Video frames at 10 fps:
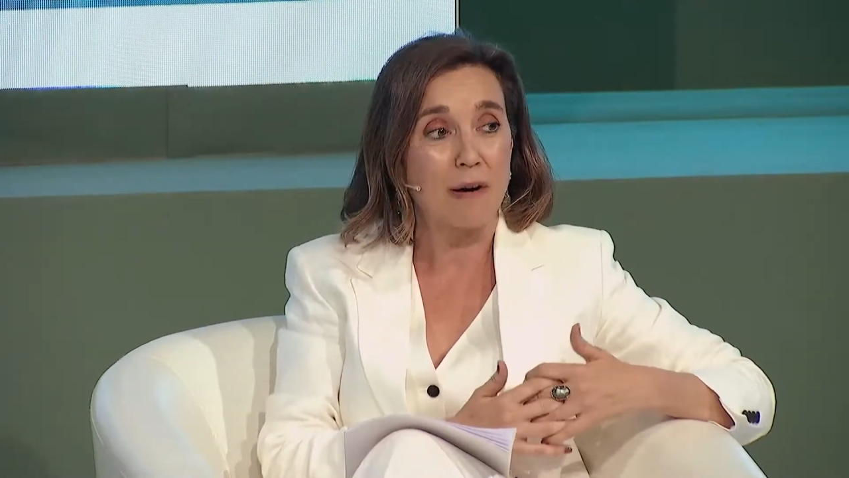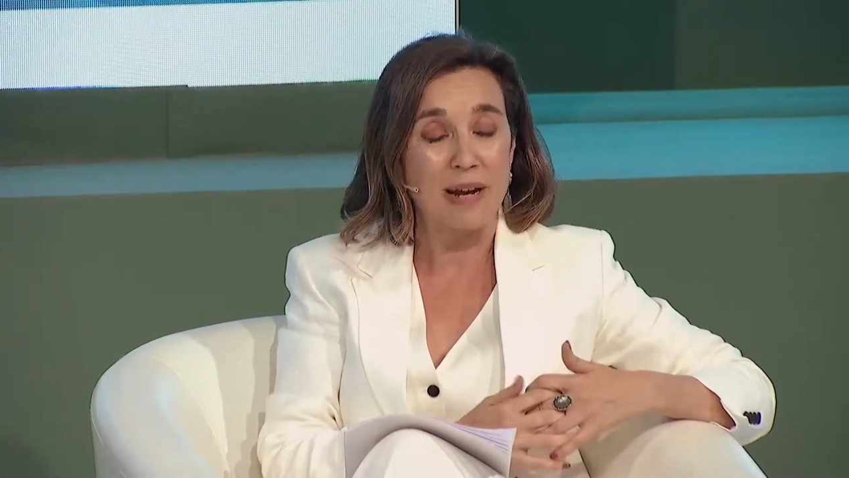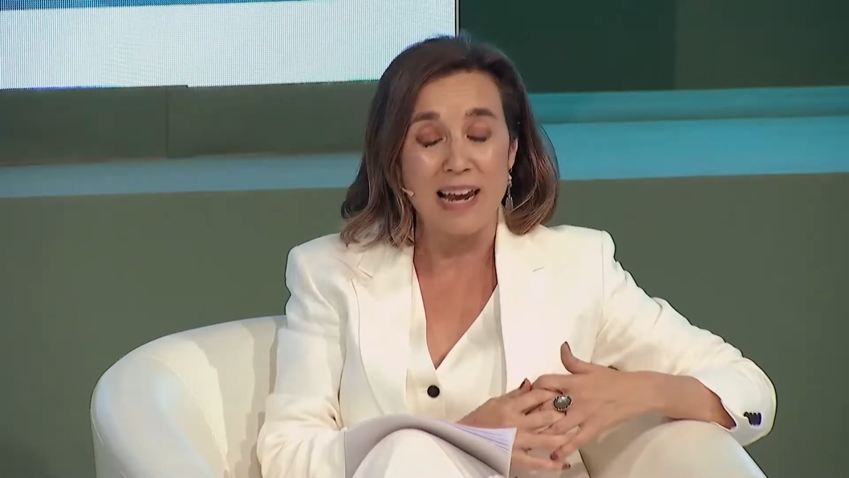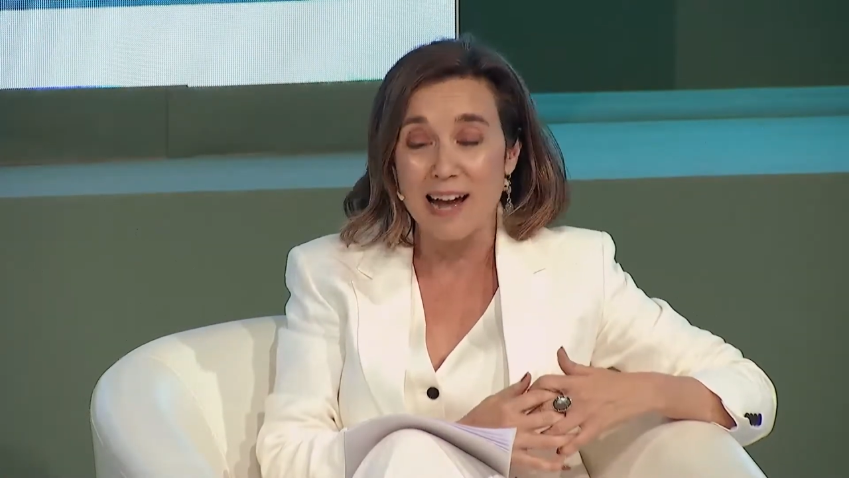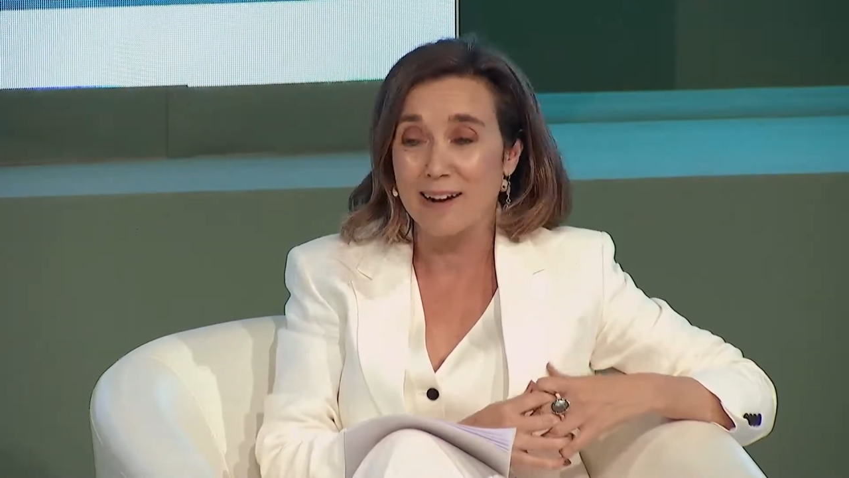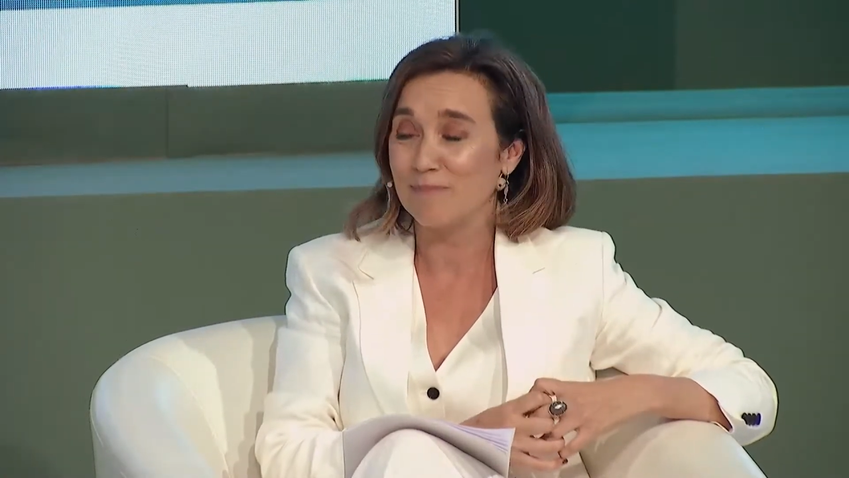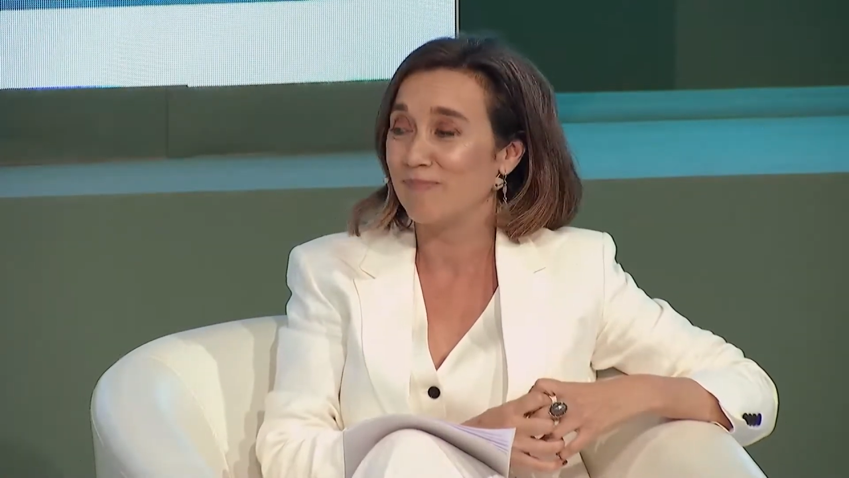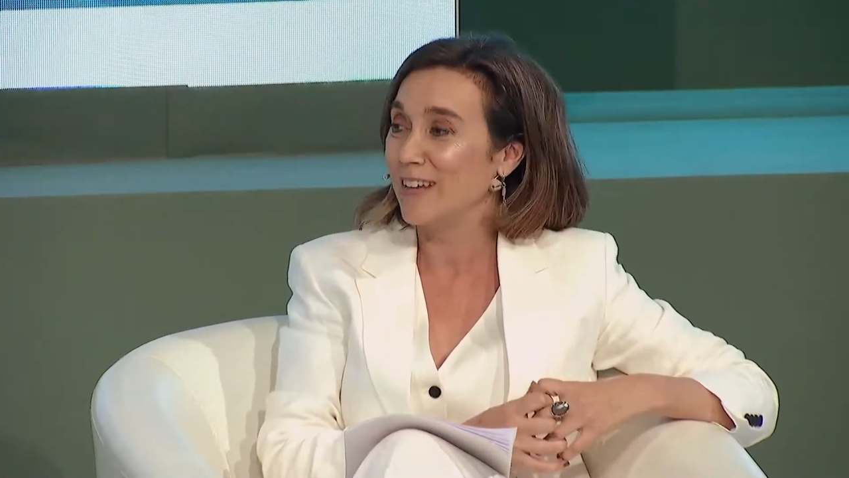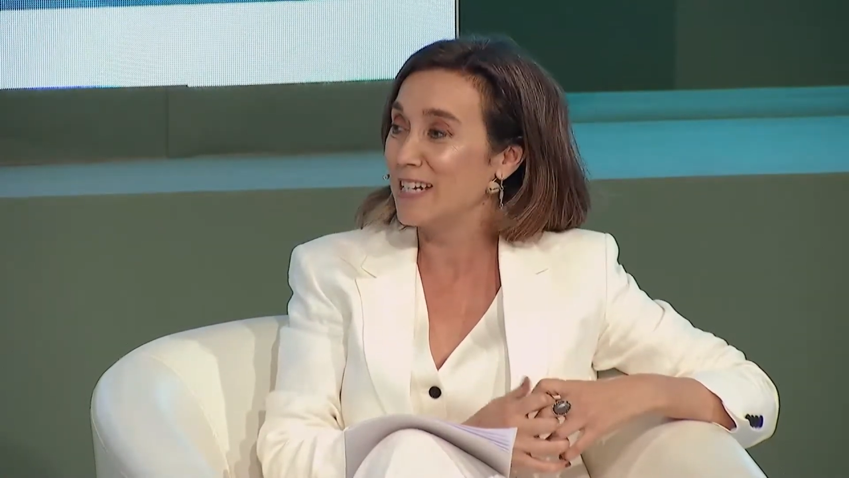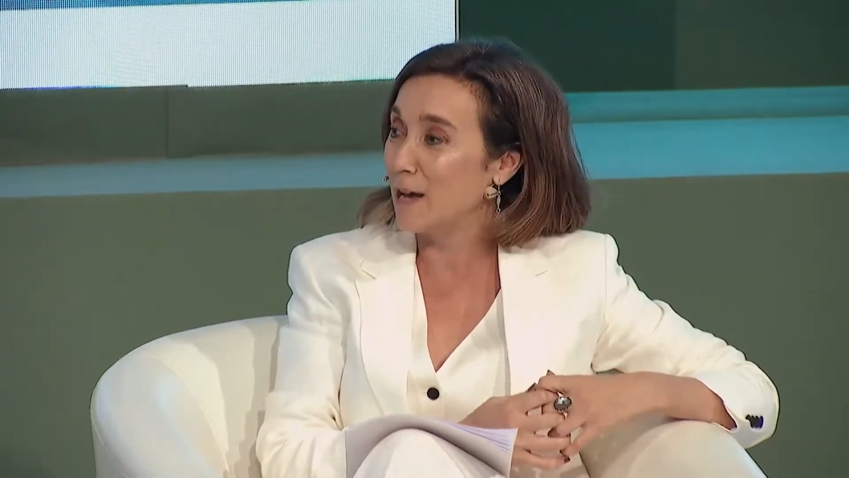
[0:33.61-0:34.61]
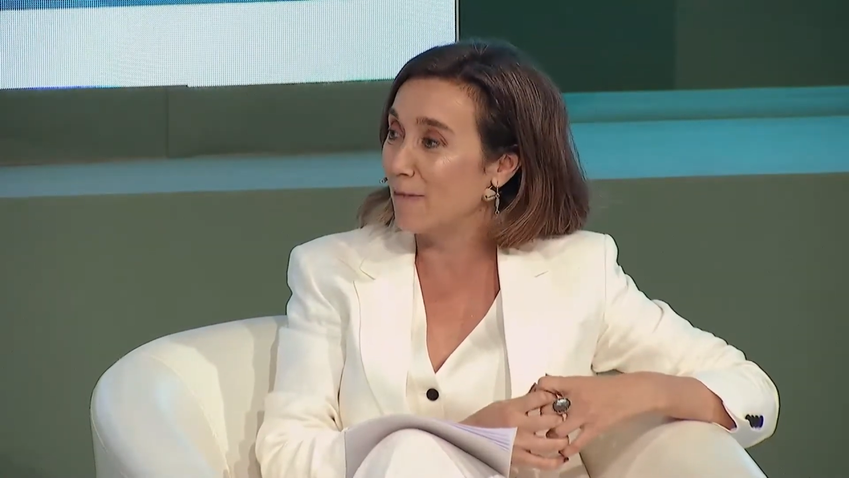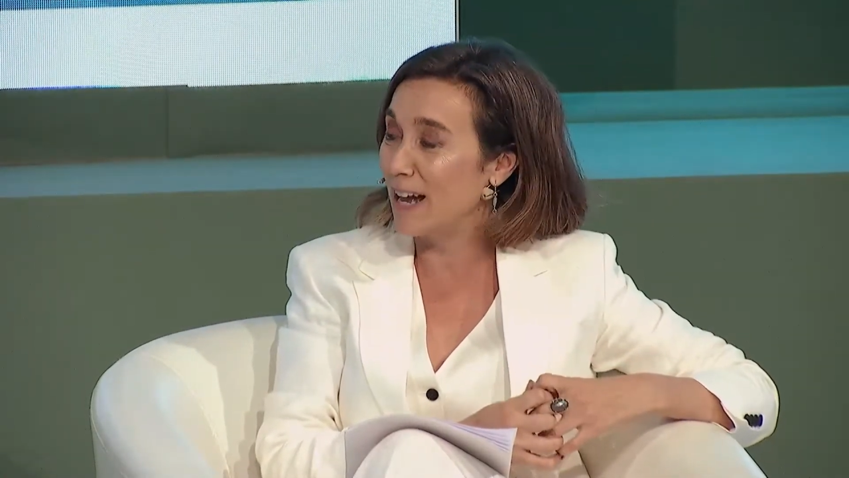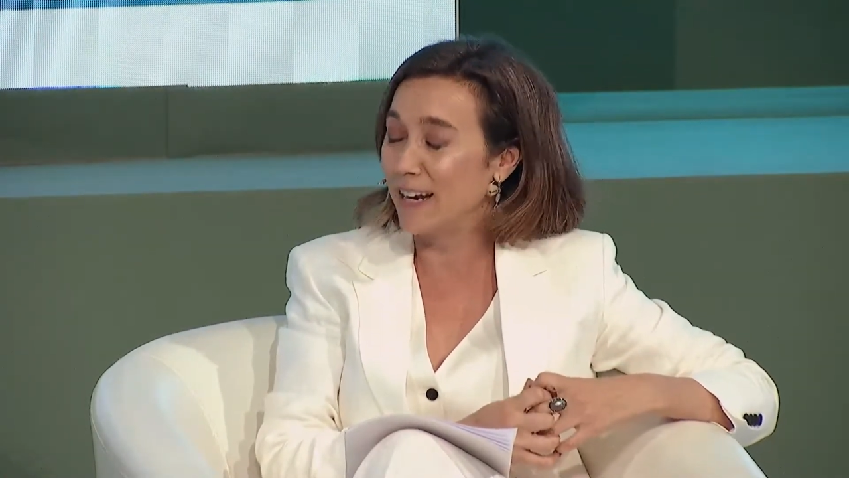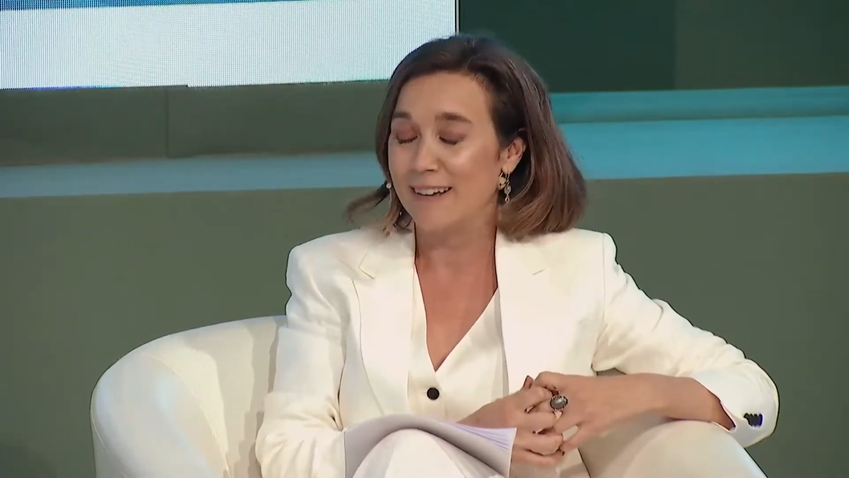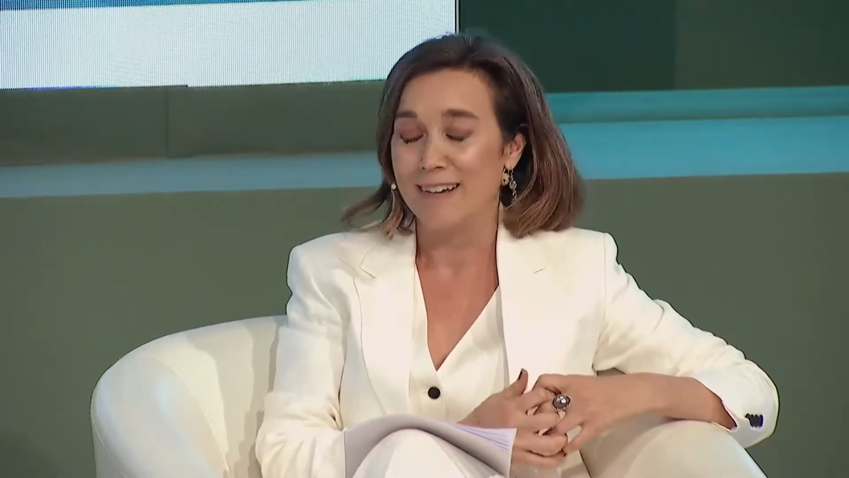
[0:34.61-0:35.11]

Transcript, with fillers: familiar es hablar